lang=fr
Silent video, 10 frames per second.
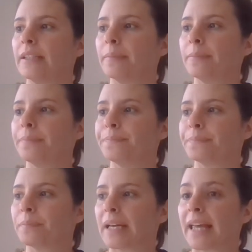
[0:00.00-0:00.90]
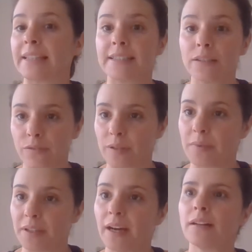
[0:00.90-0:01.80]
les magazines
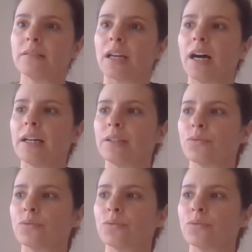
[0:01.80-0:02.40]
féminins, voilà.